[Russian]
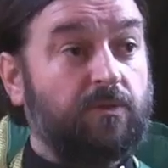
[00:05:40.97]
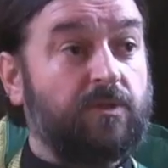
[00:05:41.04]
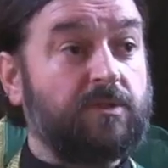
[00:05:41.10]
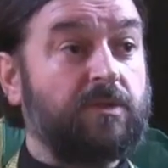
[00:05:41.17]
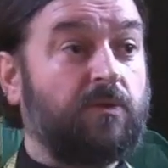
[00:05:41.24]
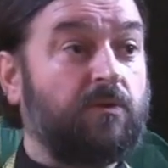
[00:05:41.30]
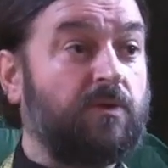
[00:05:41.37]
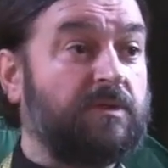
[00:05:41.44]
То
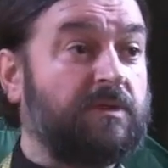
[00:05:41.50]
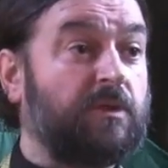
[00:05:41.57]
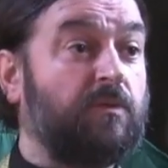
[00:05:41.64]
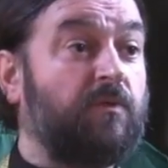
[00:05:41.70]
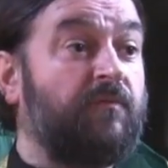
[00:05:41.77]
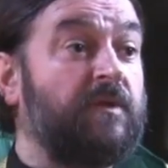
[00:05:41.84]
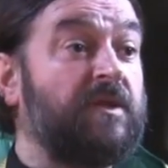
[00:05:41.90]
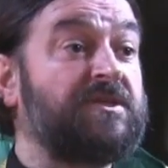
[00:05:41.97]
есть такой,
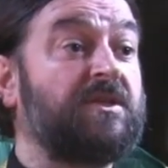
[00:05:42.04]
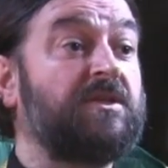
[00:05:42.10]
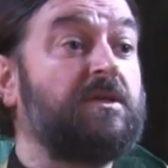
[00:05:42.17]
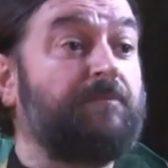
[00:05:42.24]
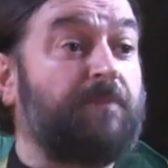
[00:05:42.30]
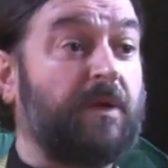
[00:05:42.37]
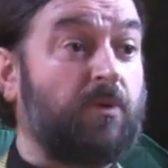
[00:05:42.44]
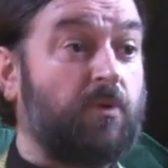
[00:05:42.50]
такой
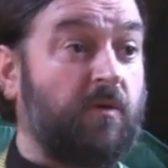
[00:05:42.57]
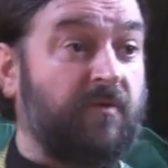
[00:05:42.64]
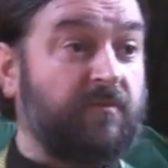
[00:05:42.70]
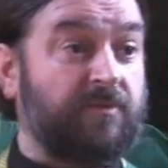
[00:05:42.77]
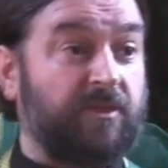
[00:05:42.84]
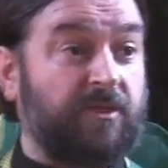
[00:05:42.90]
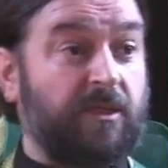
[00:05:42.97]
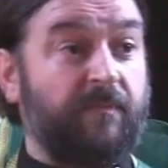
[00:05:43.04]
волосяным
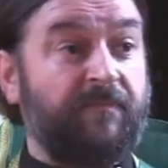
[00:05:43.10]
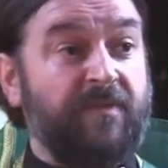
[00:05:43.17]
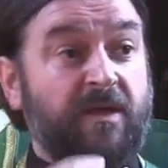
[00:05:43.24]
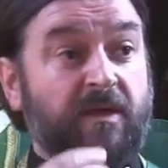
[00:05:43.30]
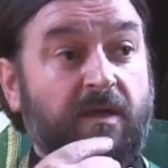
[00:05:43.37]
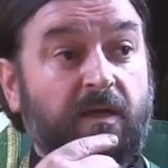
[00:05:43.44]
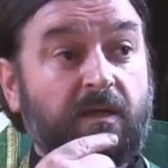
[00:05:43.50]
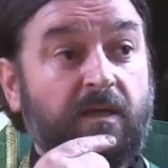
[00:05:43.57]
покровом таким,
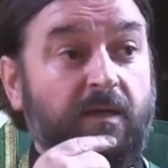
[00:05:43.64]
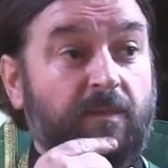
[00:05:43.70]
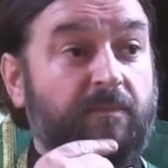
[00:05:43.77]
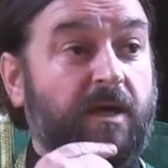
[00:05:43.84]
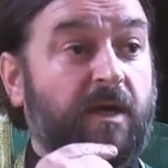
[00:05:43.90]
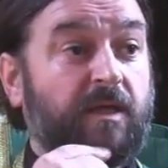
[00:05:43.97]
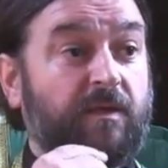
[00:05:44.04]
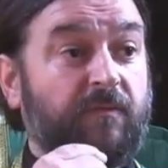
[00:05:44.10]
как
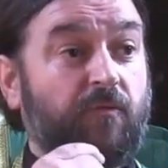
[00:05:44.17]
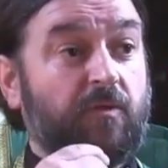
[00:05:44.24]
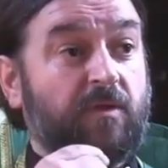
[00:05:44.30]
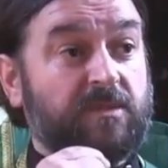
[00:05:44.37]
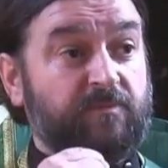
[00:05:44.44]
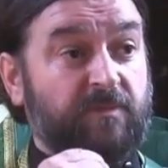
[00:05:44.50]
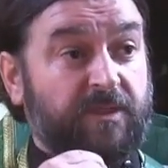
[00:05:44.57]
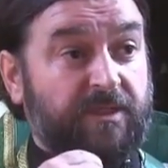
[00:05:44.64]
мягкий
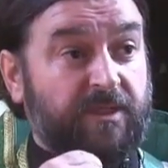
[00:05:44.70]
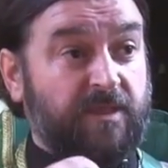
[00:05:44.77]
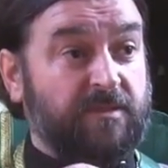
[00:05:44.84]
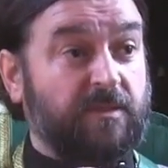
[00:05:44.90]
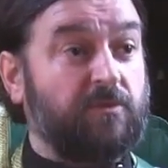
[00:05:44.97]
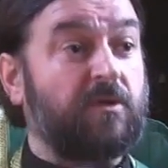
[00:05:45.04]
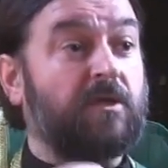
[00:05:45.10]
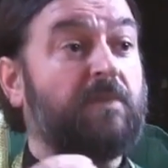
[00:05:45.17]
волос
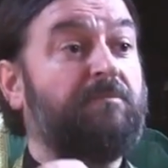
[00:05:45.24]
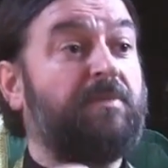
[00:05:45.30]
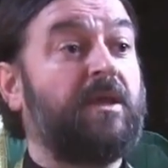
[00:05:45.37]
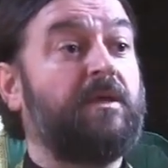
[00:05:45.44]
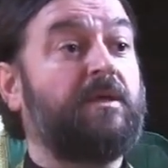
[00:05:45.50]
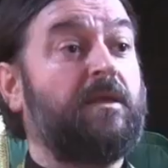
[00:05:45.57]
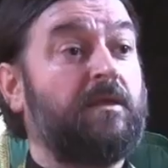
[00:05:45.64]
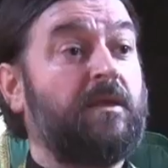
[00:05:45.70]
младенца, только
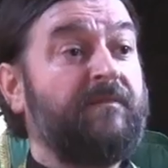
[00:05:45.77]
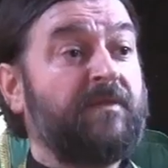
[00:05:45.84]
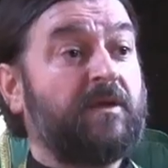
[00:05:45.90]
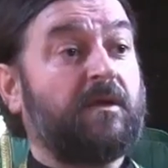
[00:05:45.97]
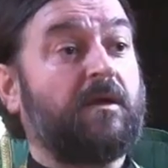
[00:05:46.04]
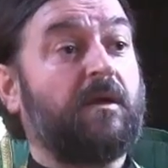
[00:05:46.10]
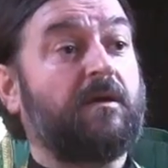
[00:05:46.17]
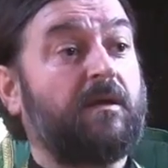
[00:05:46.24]
белый,
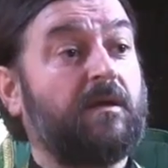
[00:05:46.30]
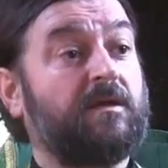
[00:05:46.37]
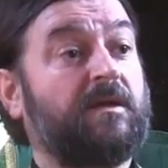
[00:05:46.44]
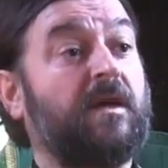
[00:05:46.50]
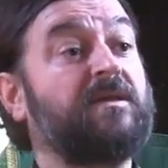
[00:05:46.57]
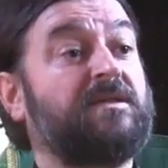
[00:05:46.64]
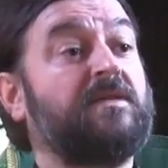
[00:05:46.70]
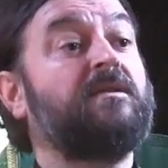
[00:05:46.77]
э, как, как,
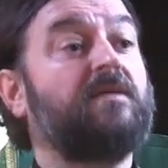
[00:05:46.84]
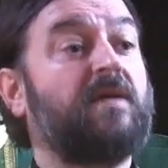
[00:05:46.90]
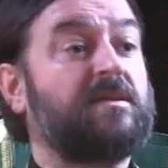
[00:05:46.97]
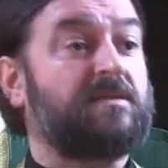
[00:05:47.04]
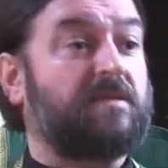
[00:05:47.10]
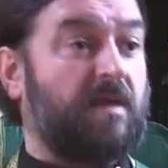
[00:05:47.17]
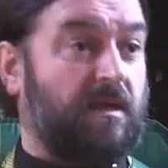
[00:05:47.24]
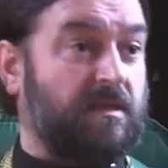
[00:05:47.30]
как седина
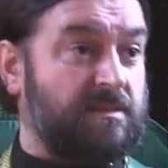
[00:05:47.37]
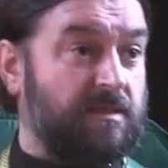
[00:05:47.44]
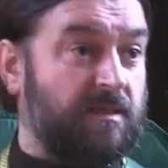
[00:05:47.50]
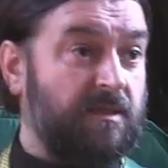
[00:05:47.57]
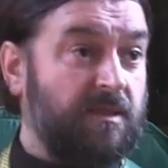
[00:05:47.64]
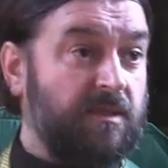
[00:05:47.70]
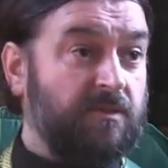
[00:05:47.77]
старца.